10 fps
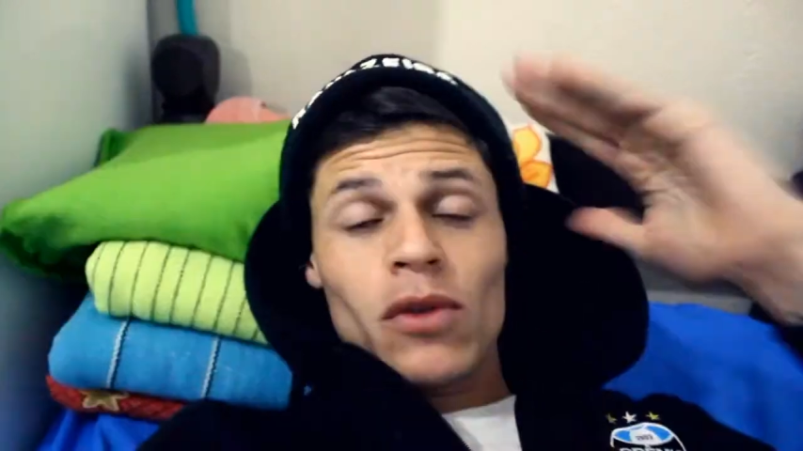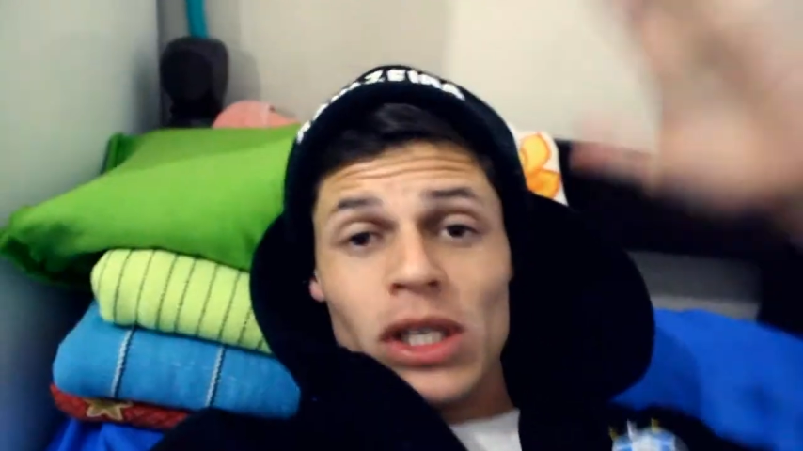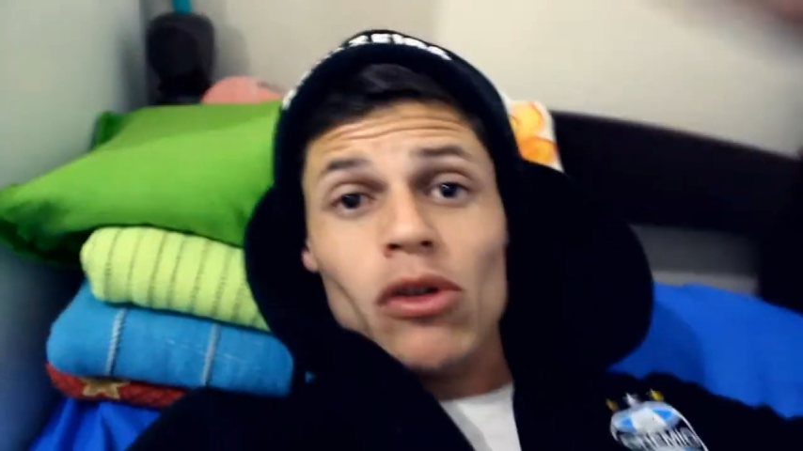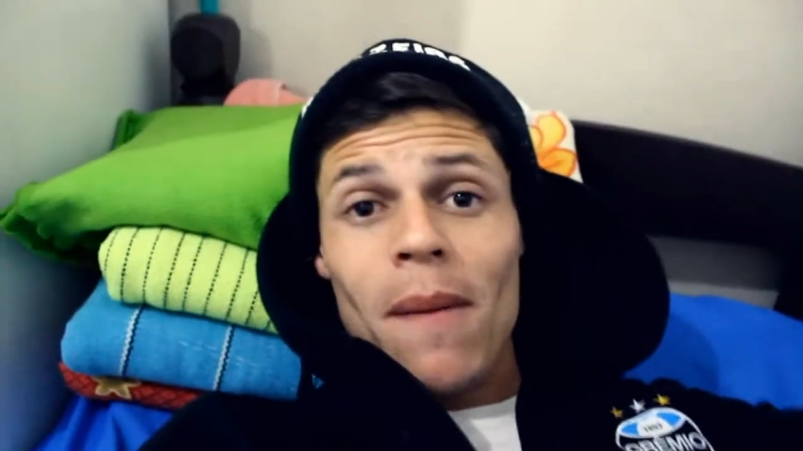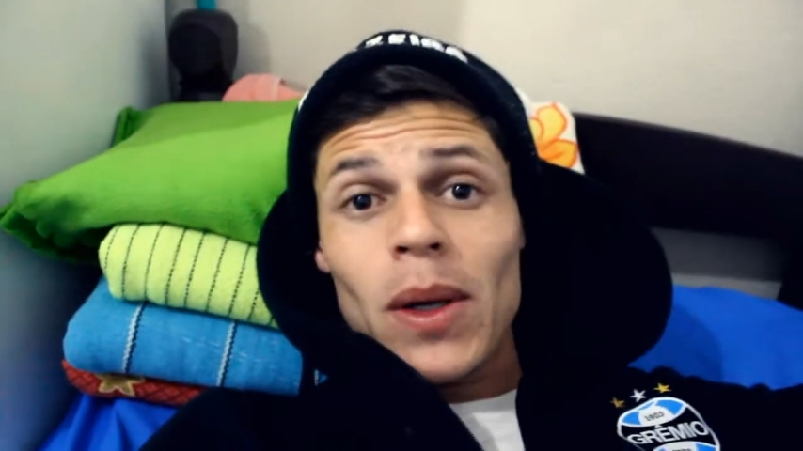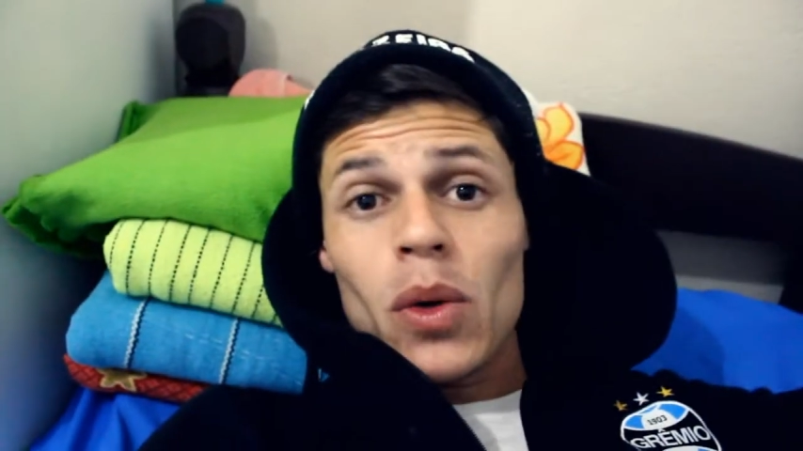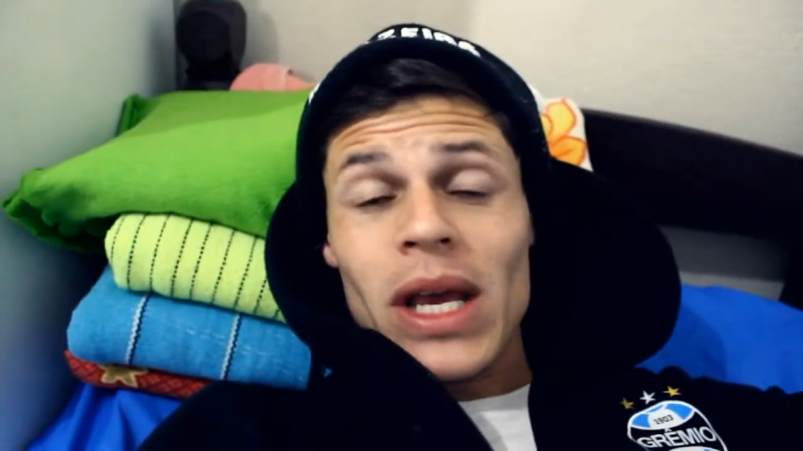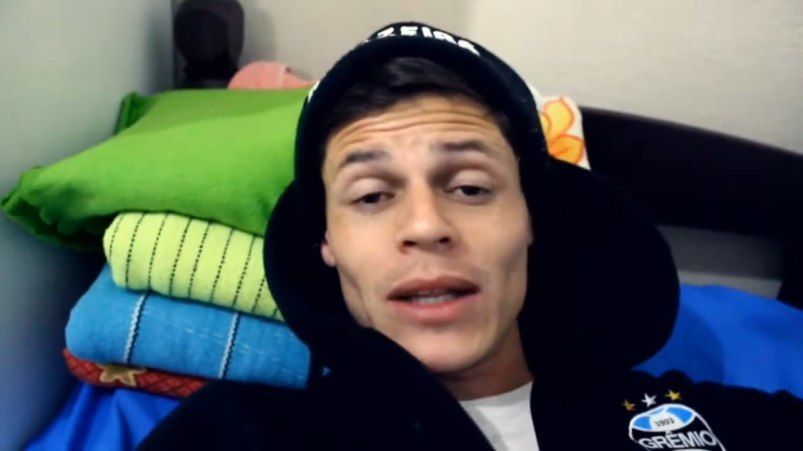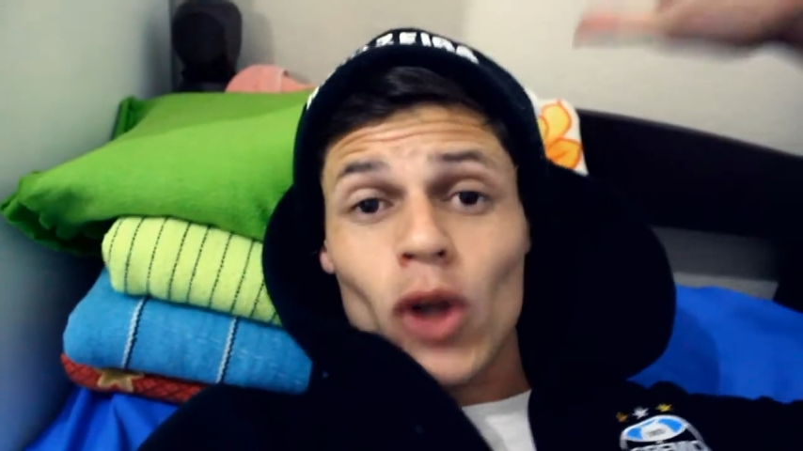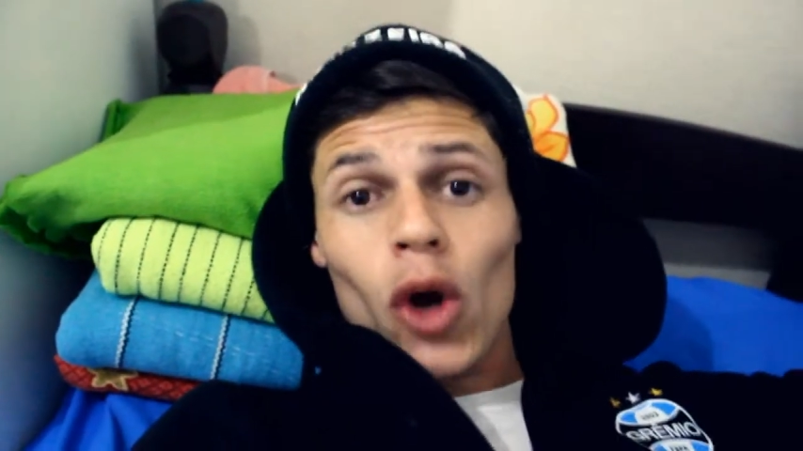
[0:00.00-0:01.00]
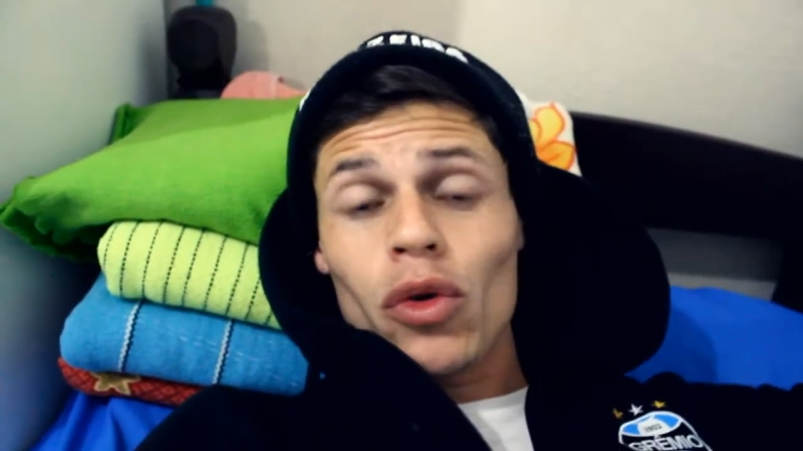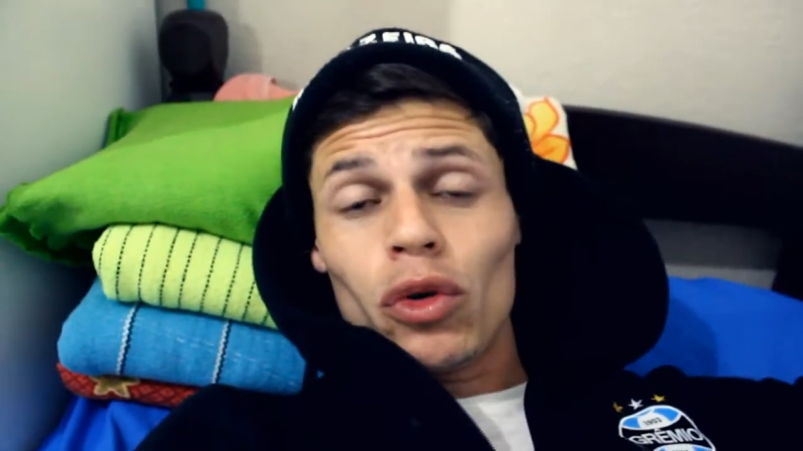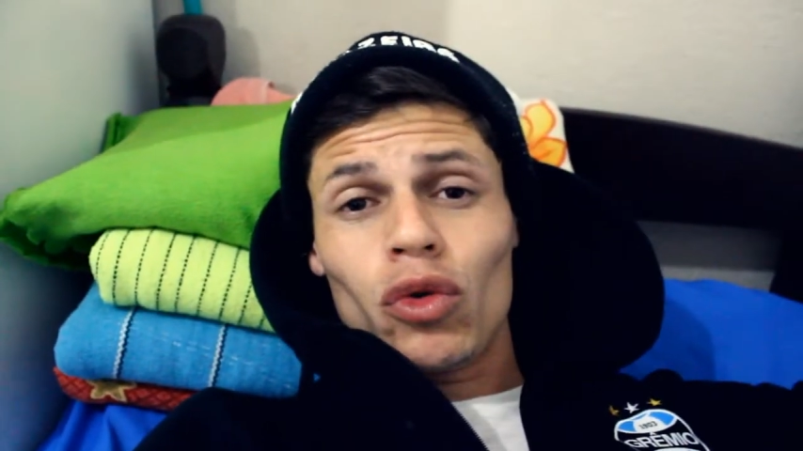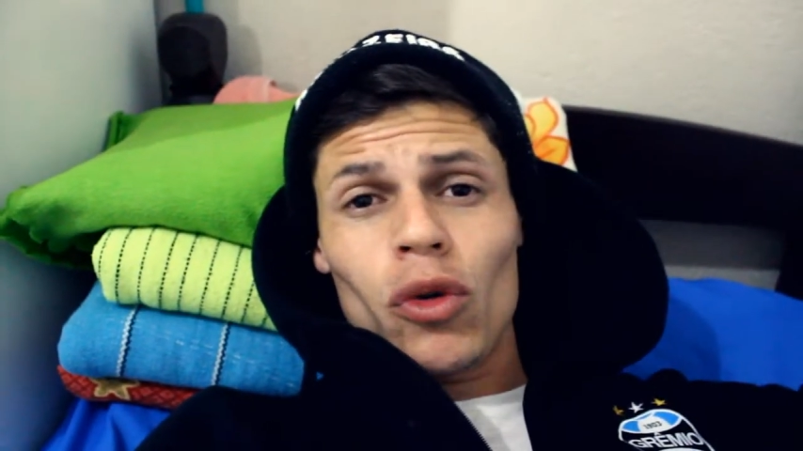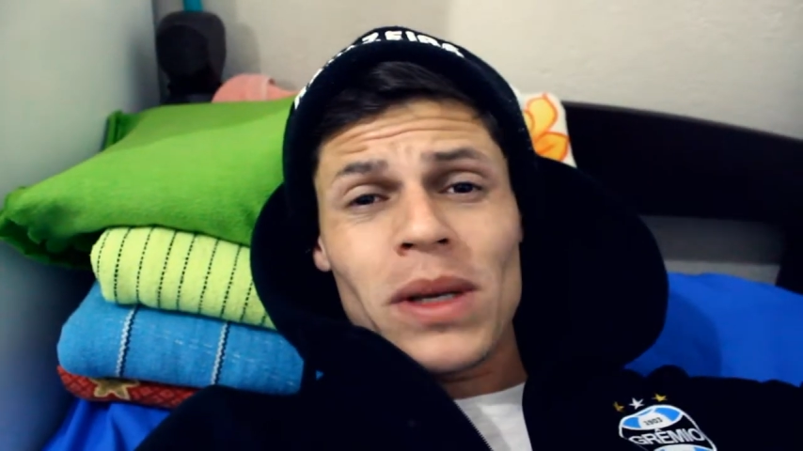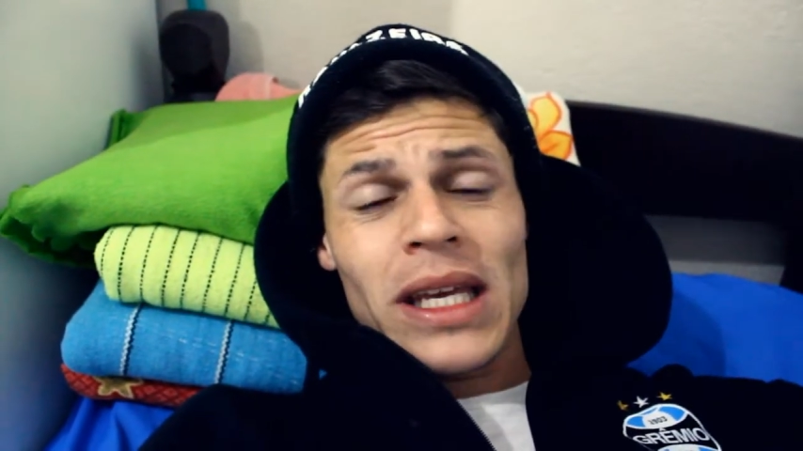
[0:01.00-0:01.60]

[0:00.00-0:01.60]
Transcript: Se você tem um amigo que adora o YouTube,